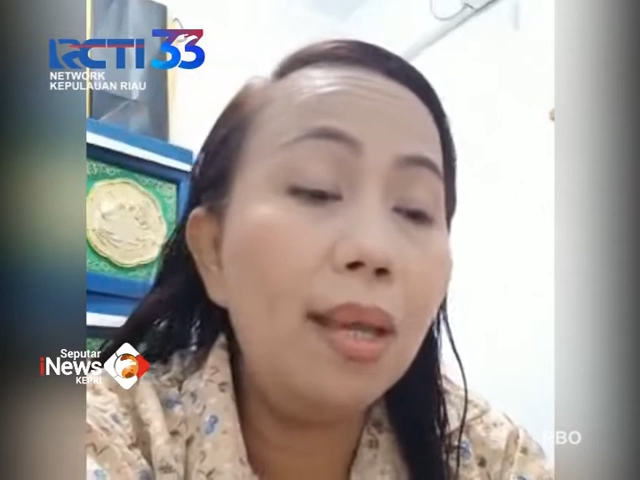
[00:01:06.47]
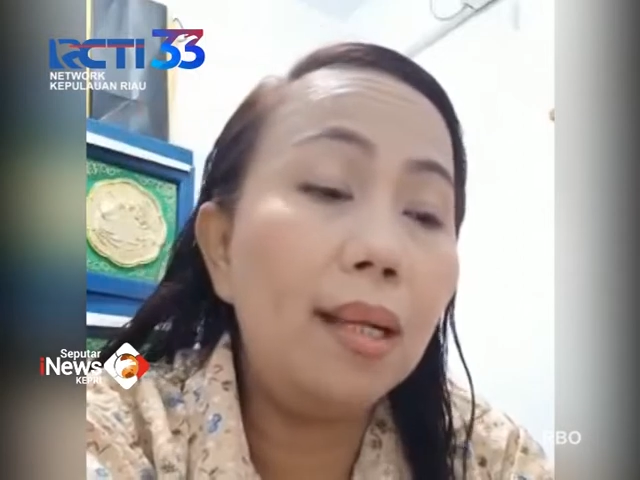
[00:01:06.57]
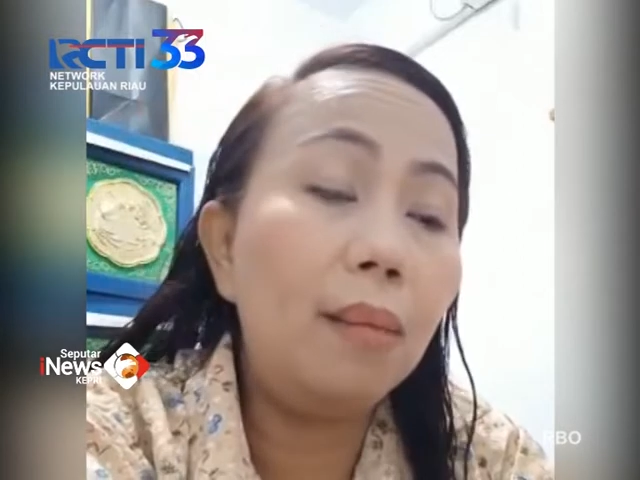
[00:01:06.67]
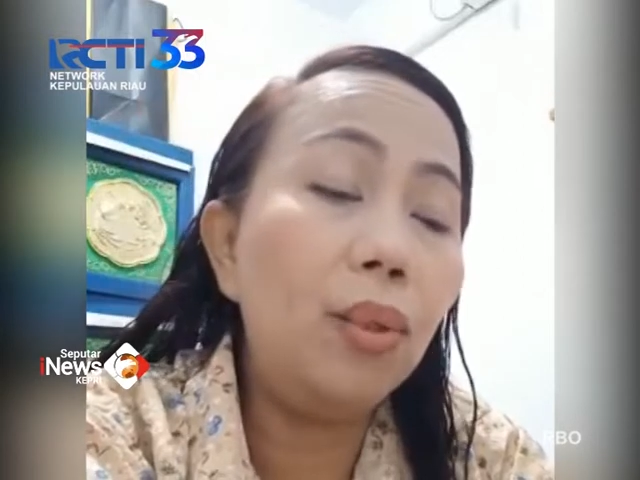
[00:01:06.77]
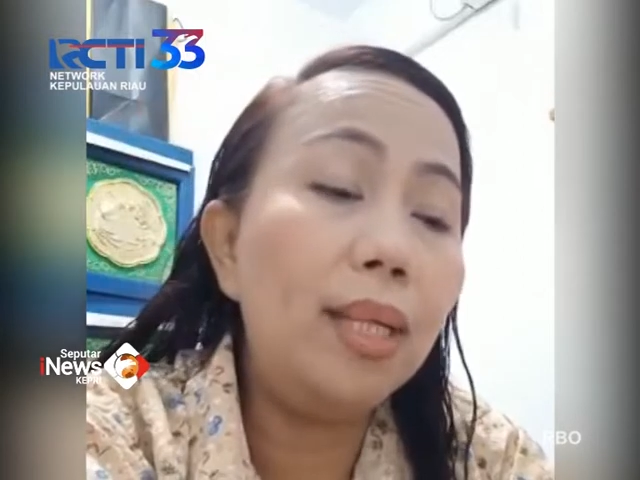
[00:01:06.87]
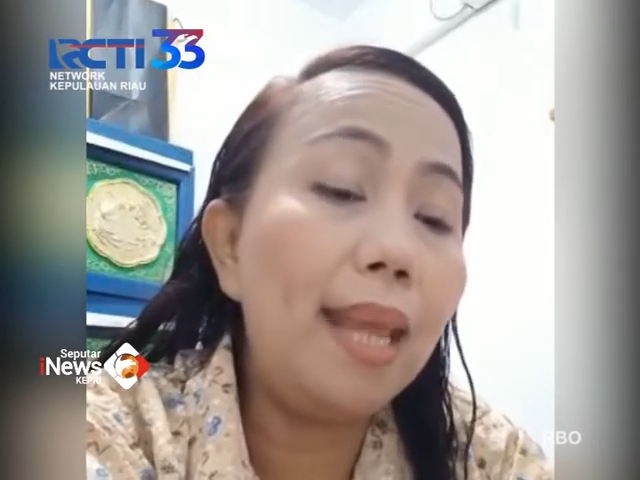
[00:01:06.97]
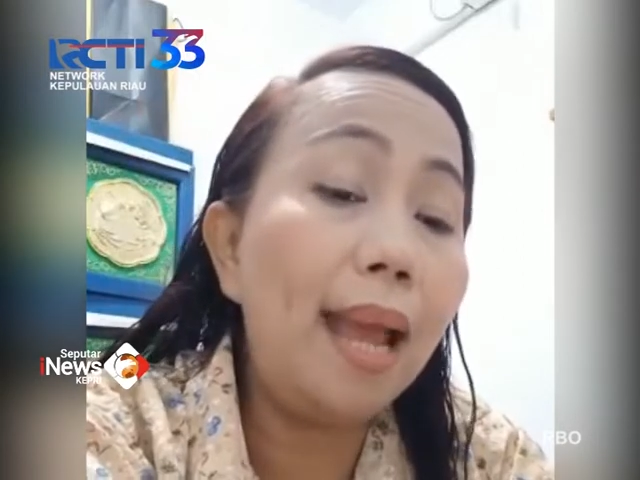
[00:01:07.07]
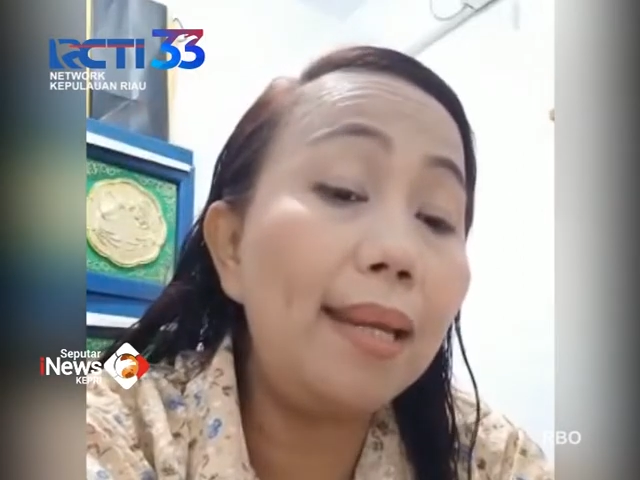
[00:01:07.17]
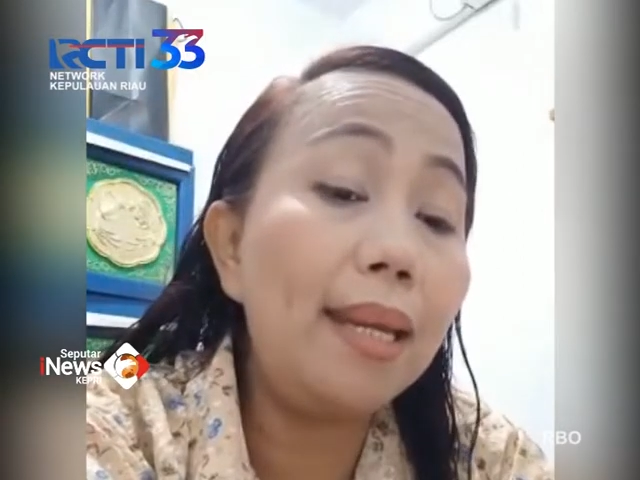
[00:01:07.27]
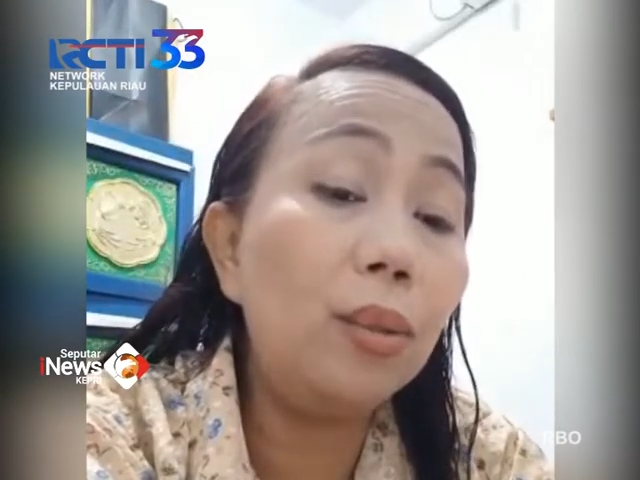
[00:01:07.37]

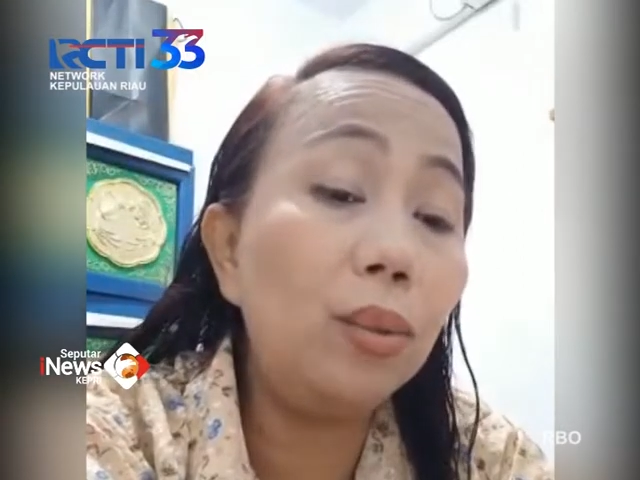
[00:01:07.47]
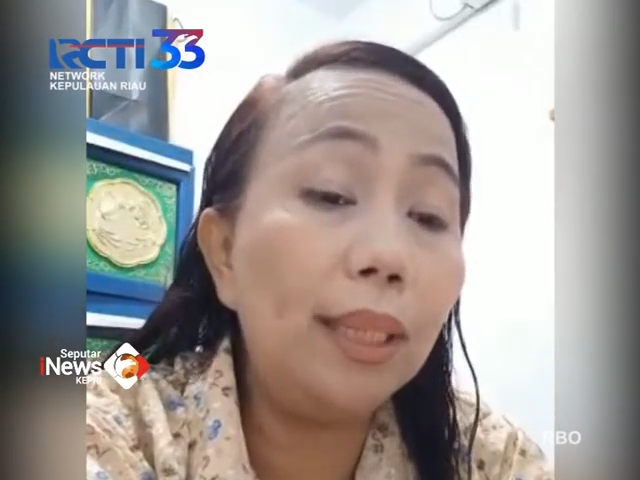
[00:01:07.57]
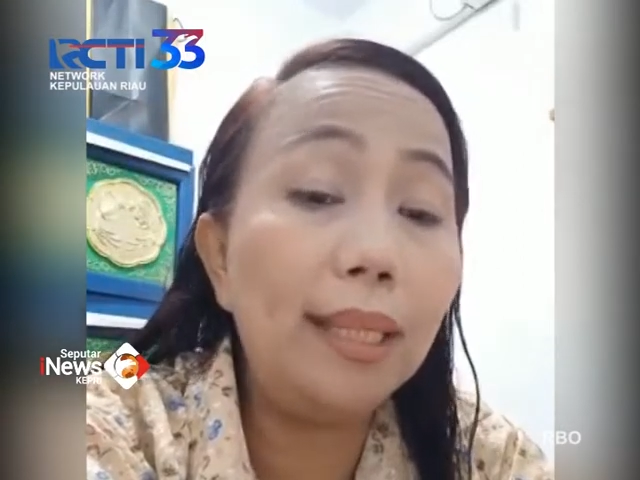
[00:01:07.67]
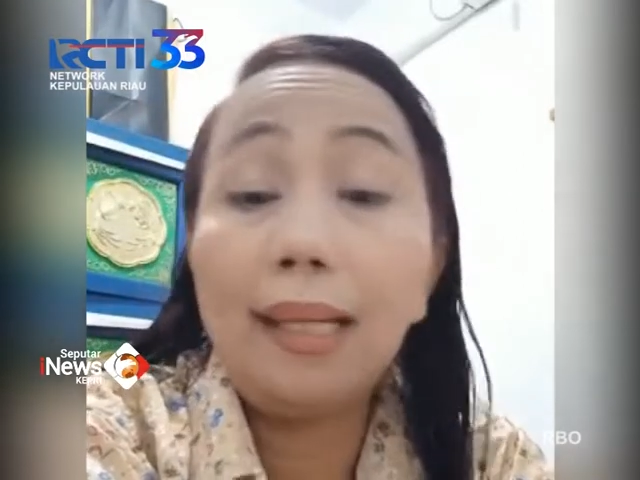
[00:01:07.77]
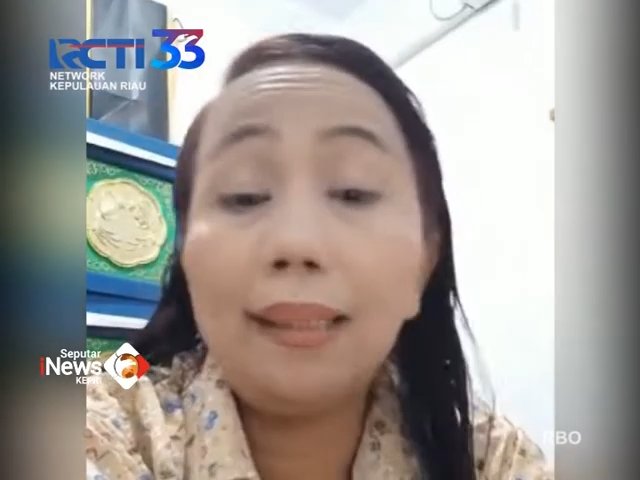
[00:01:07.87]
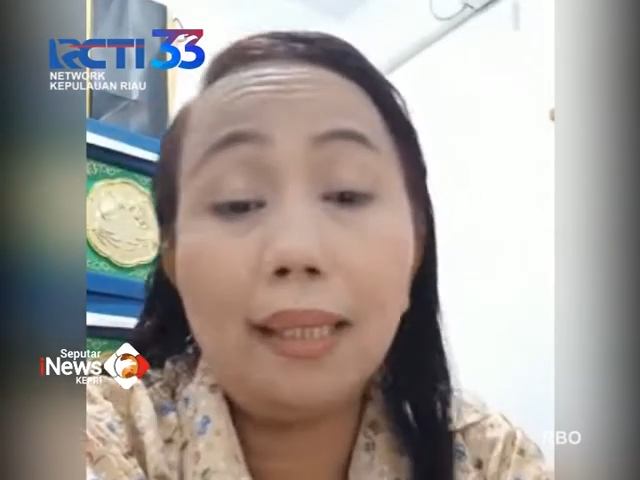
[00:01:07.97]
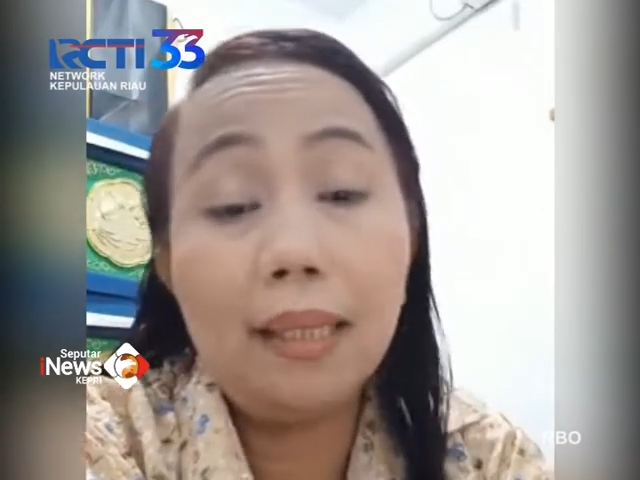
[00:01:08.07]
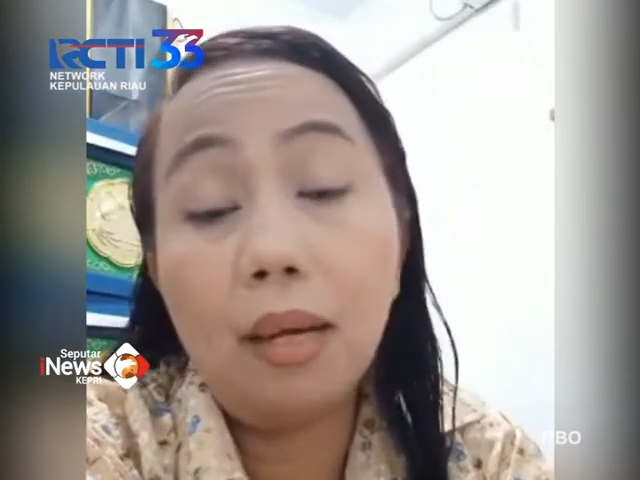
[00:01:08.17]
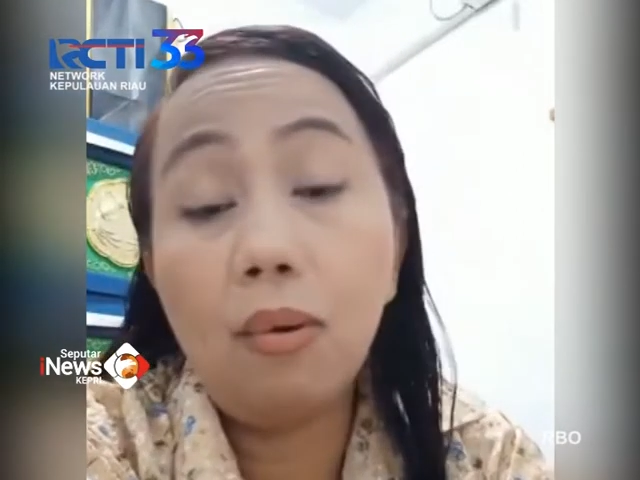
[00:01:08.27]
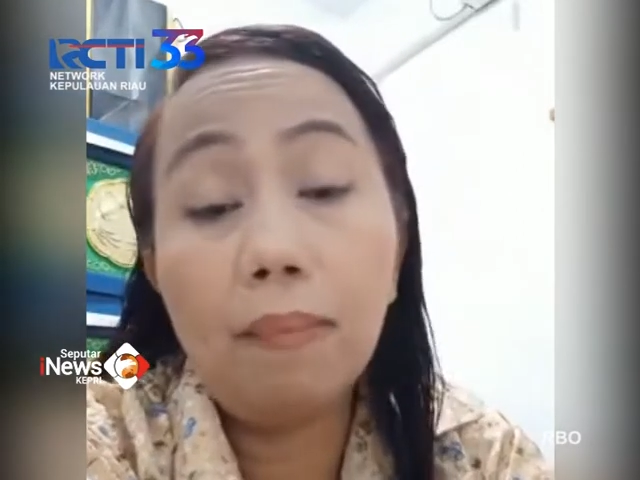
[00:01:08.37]
kemudian diikuti dengan tanya
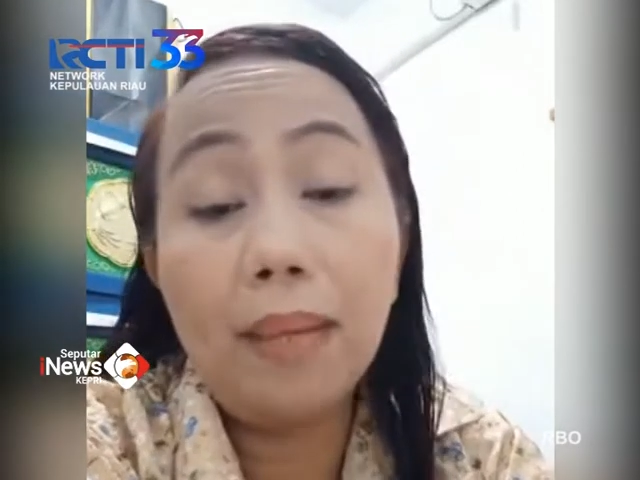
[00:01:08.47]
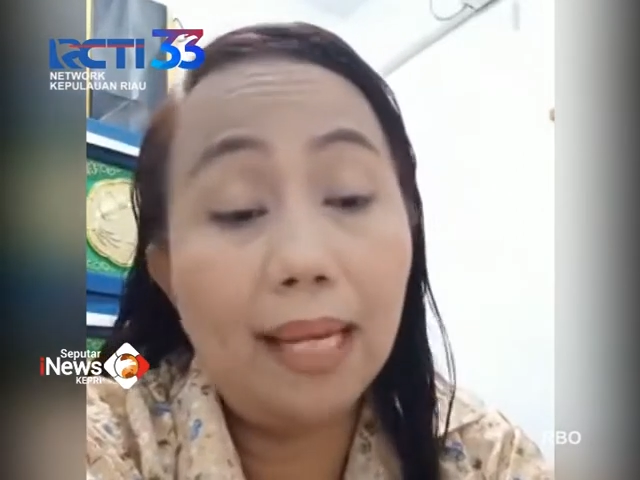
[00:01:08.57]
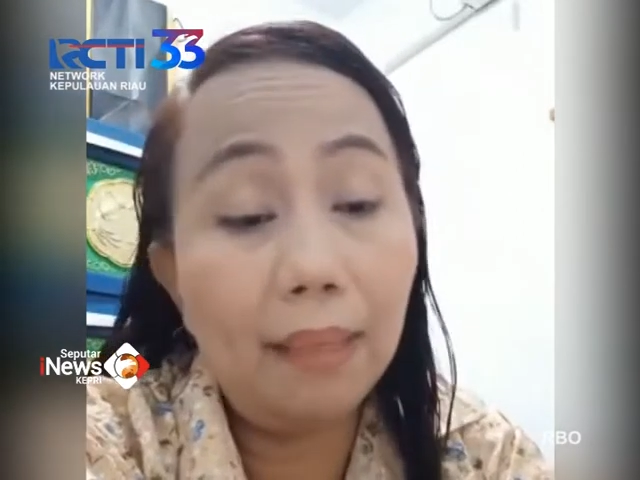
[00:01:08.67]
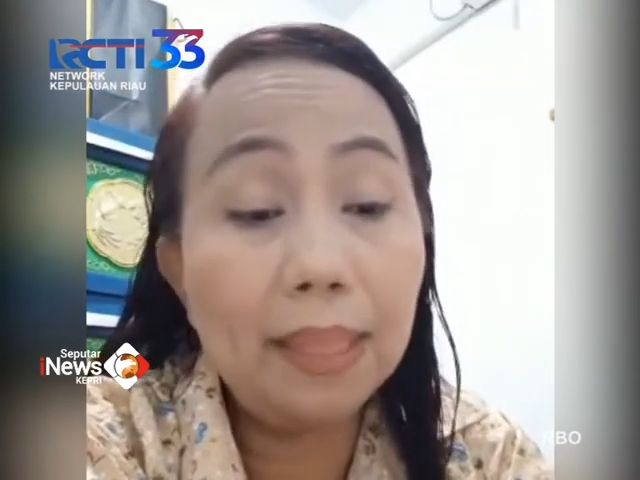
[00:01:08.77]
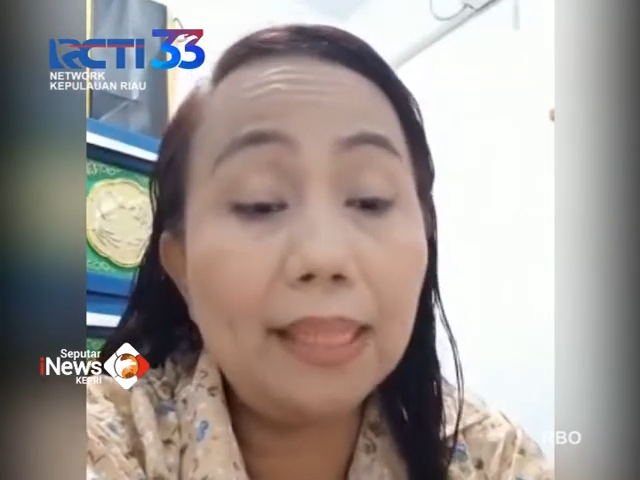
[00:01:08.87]
jawab dari